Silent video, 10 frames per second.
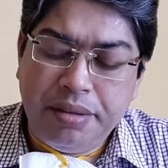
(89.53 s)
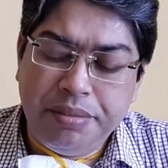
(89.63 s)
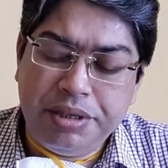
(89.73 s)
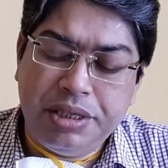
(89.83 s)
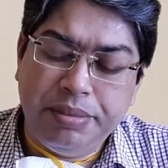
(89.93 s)

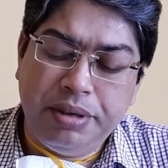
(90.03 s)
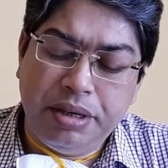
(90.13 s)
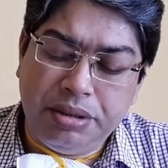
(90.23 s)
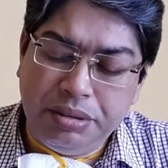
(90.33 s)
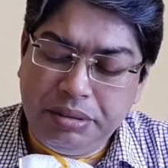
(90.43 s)
মিষ্টি
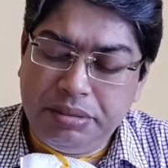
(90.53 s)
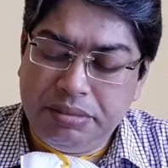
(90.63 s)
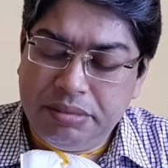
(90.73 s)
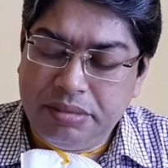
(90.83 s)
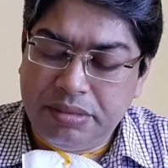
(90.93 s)
বললে ধুত
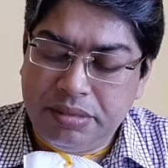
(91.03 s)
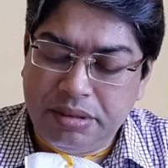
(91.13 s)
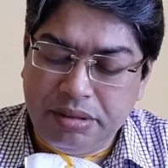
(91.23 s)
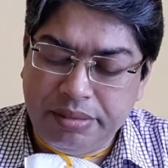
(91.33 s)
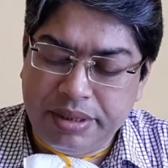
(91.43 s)

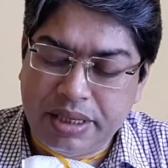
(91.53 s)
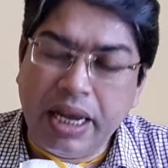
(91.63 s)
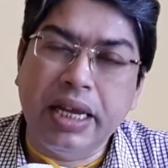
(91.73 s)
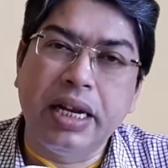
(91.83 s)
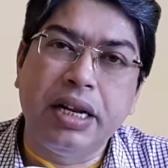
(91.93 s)
তোমার
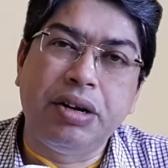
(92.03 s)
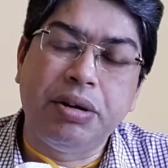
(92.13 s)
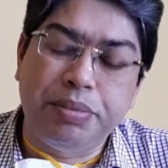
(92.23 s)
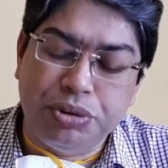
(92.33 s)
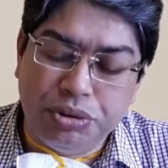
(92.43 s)
সাইকেলের
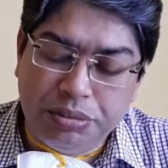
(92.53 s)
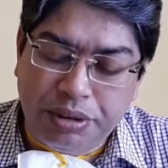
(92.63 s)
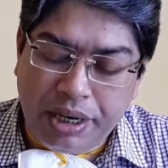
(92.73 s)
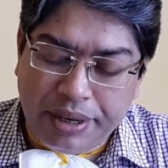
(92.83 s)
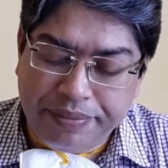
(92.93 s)
গল্প শুনবো
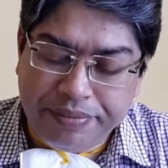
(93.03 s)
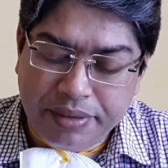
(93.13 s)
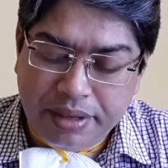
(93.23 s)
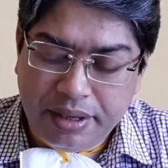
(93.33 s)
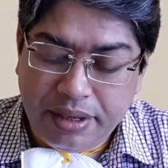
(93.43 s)
না
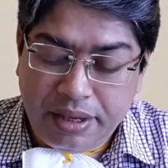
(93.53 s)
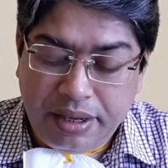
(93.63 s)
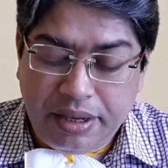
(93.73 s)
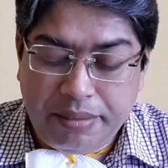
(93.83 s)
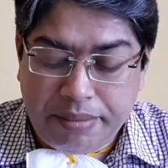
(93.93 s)

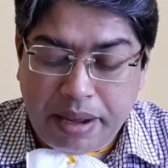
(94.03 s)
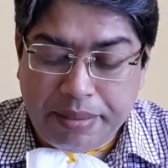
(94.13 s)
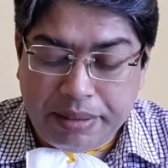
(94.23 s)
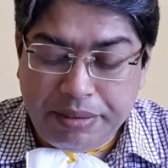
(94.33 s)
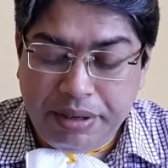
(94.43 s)

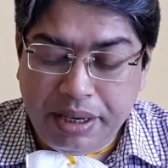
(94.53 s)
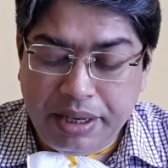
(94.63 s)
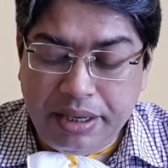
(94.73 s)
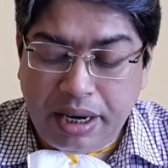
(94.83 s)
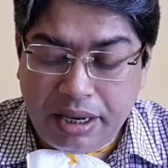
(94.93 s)
মামা
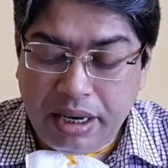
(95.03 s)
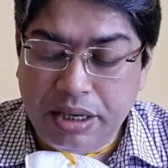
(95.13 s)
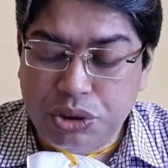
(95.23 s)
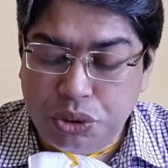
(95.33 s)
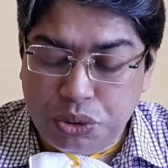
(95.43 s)
বললেন না না
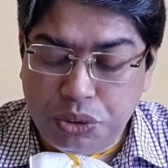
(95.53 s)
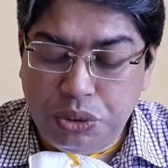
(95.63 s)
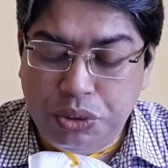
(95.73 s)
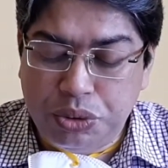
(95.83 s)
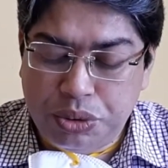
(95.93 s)
শোনো
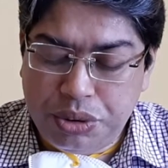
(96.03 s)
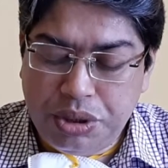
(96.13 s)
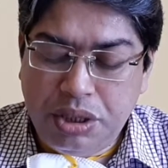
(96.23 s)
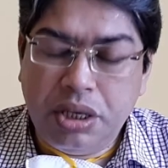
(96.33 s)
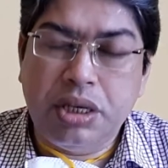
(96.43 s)

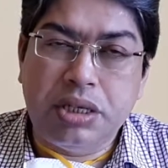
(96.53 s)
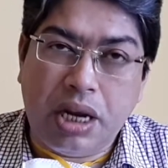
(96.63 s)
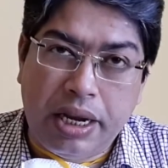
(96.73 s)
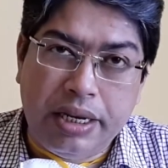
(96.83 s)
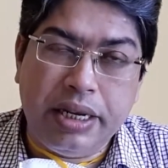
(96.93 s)

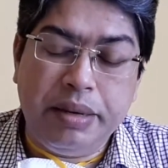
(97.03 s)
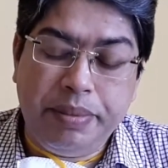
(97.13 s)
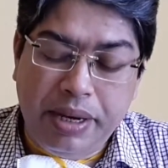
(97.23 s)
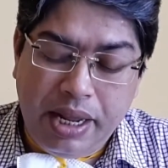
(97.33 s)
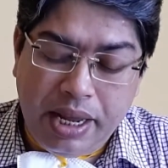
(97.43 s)
সাইকেল
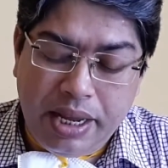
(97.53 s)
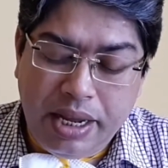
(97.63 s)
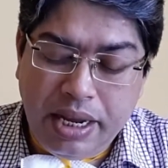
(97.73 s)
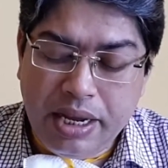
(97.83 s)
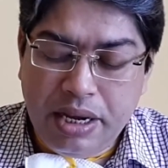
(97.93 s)
পেলেই
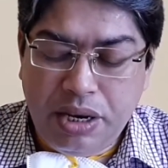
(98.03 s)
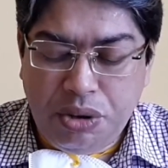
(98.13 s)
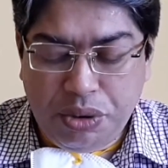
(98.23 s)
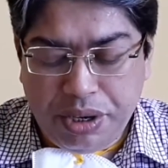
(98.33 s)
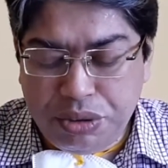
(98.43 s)

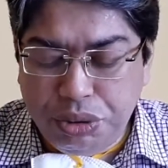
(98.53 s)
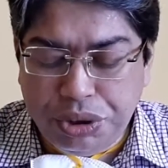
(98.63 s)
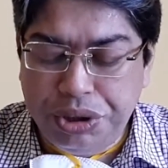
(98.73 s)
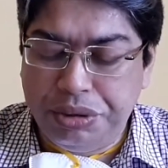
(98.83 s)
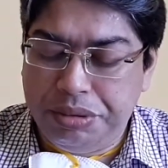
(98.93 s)
লোকে
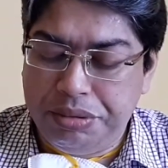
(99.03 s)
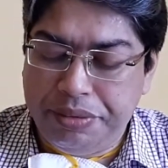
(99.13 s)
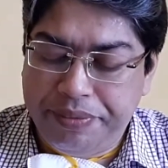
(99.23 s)
খুশি হতো